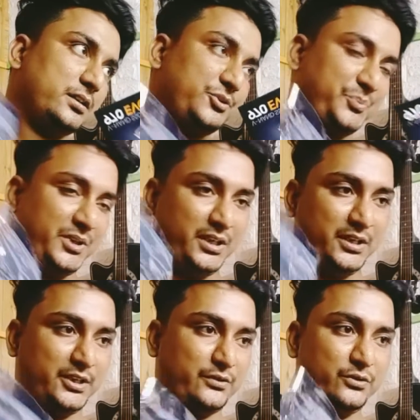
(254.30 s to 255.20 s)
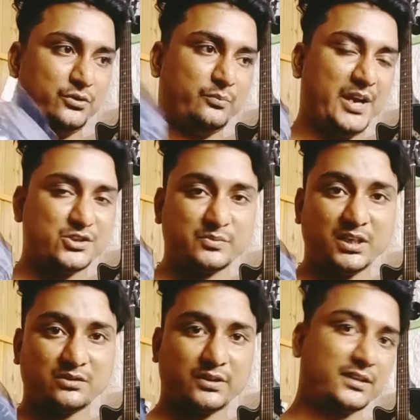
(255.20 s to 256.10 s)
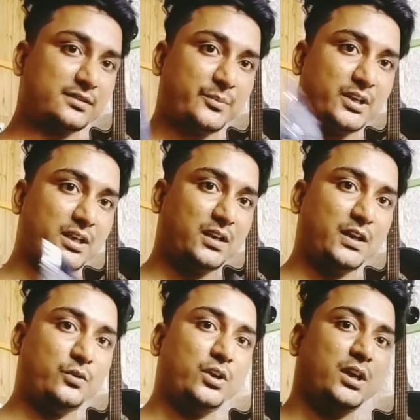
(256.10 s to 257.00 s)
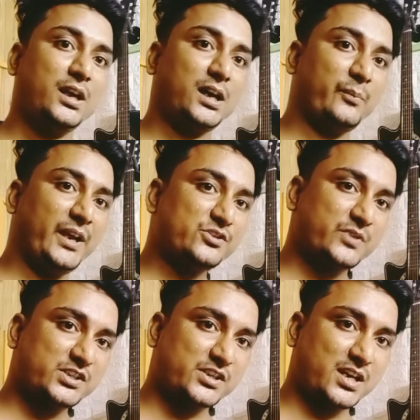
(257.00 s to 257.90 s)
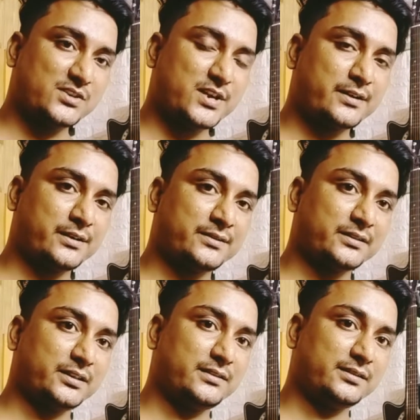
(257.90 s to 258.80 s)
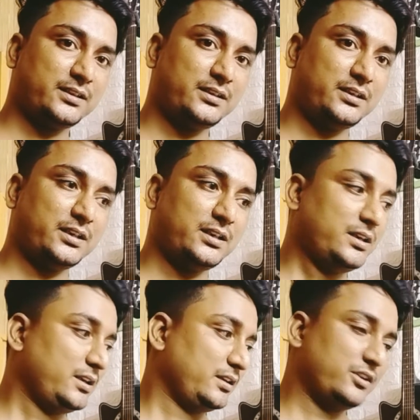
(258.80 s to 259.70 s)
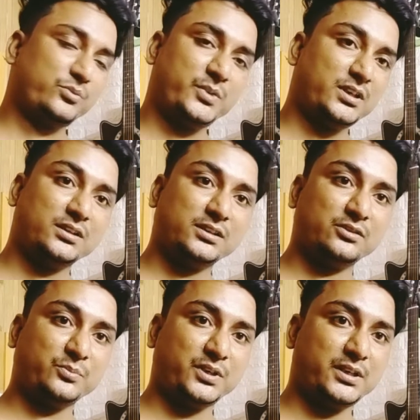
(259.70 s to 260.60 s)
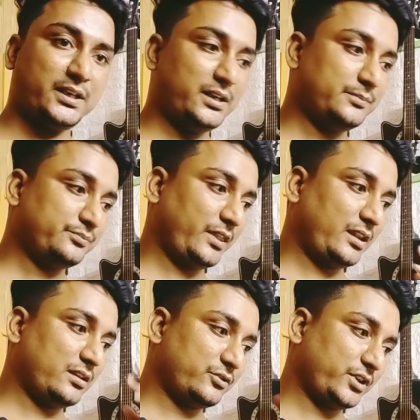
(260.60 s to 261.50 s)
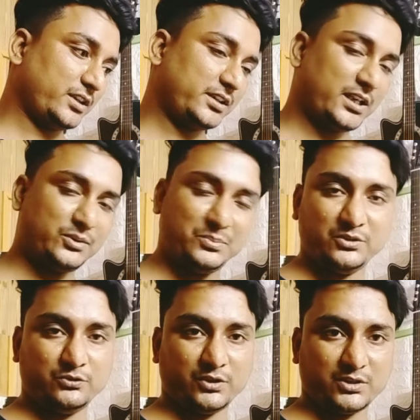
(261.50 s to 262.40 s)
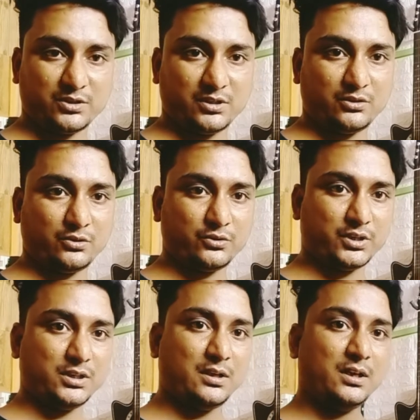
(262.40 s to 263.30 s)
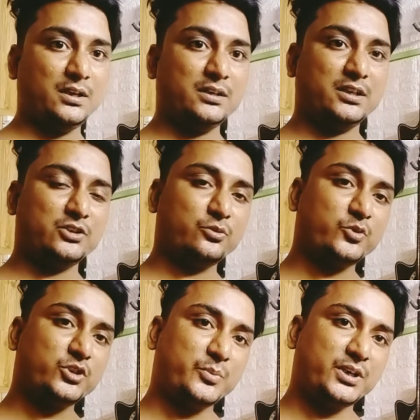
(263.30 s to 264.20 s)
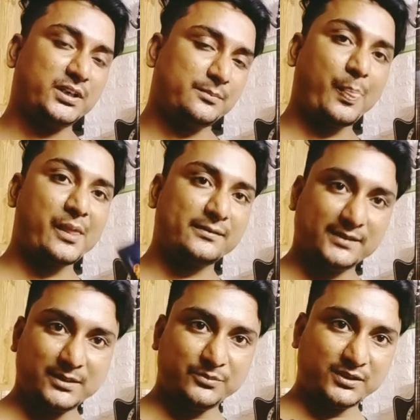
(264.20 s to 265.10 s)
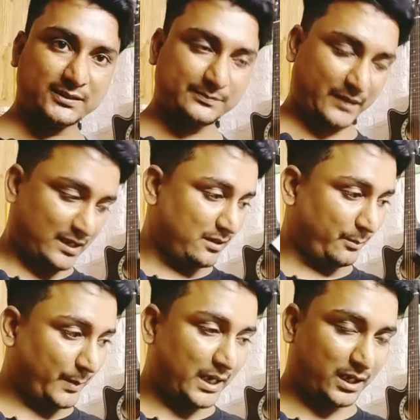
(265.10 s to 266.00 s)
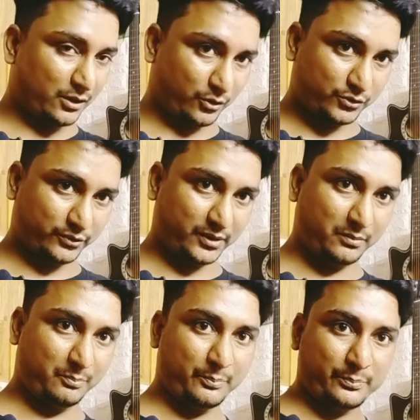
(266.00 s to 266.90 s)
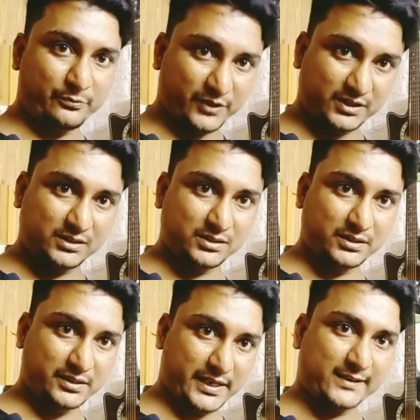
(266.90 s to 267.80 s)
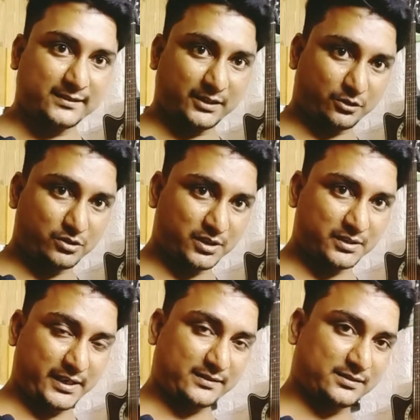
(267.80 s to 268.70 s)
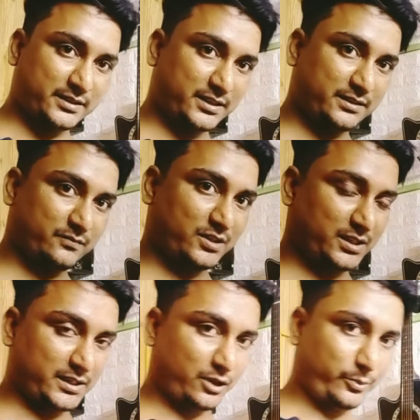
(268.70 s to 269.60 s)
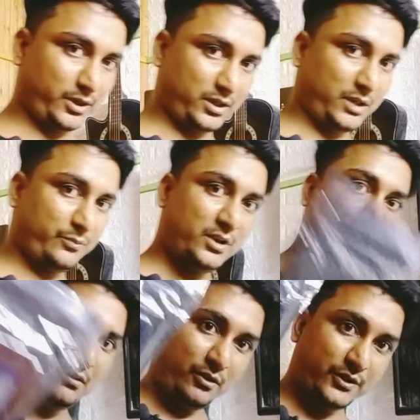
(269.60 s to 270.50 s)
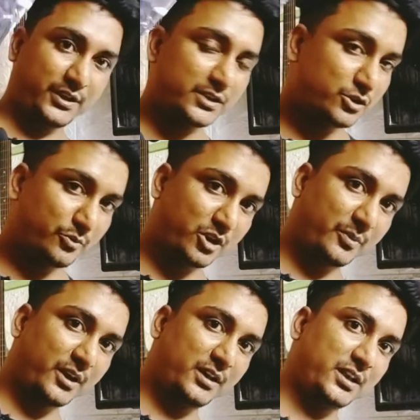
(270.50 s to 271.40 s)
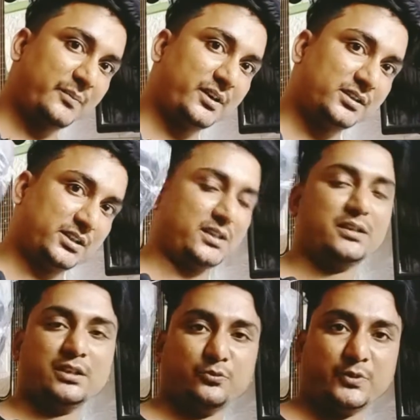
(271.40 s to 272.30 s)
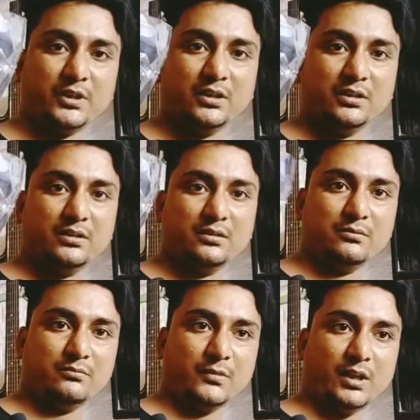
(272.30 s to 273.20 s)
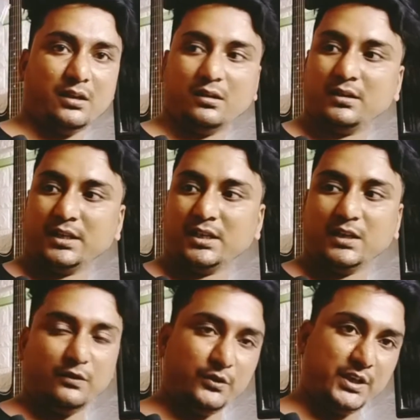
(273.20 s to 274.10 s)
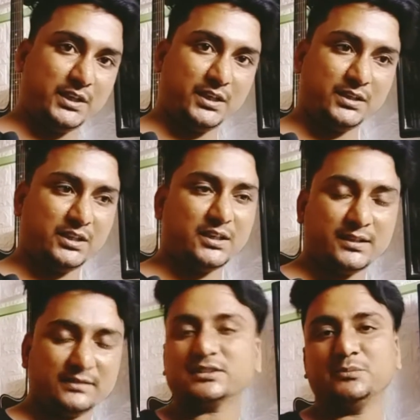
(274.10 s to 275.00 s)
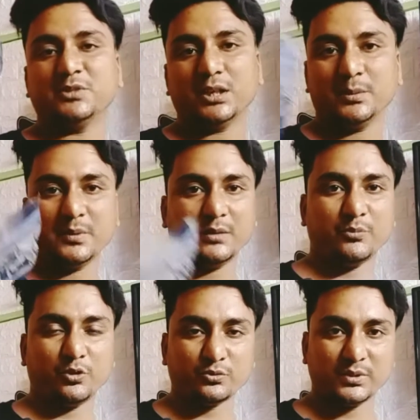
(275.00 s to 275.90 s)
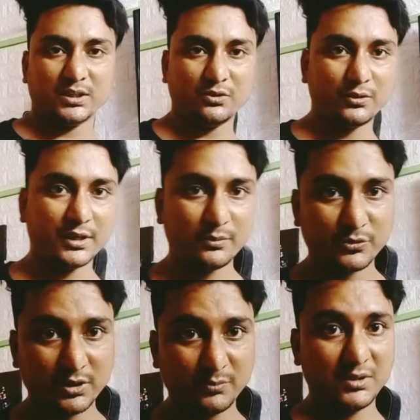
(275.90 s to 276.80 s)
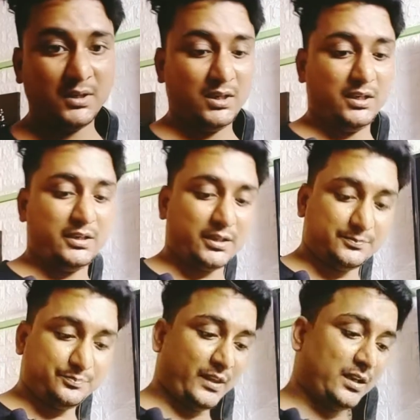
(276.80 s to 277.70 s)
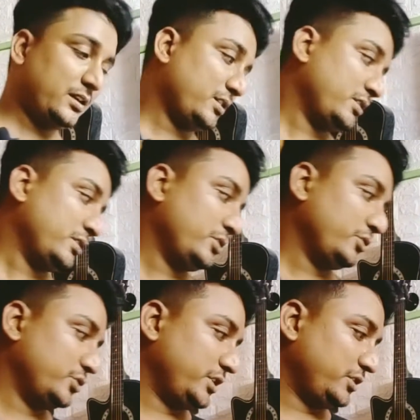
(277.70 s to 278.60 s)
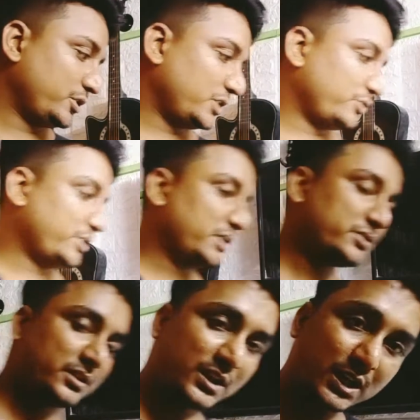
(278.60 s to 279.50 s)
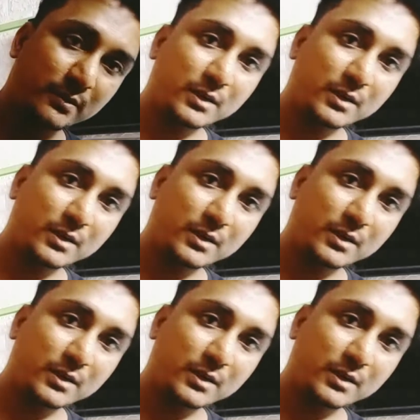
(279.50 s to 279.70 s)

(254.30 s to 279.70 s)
स्पीड रिव्यू बेंच वगैरह सब में डालने आ रहा हूँ आप बेंच मार्क्स यहाँ चेक कर सकते हैं इसके ठीक है इसमें कितनी स्पीड है उसके बाद क्या स्पेसिफिकेशन है दोनों की ये जो मुझे पड़ी सी एम सी से बारह नौ सौ की विथ टैक्स इंक्लूडिंग टैक्स ठीक है तेरह हज़ार रुपये की तरह और ये जो मुझे पड़ी ये पड़ी तीन हज़ार रुपये की ये डब्ल्यू डी की है तीन हज़ार से कम की गाड़ी में स्टॉक्स बता रहा हूँ रेट मुझे अभी ठीक है तो ये हो गया दोनों की चीज़ अब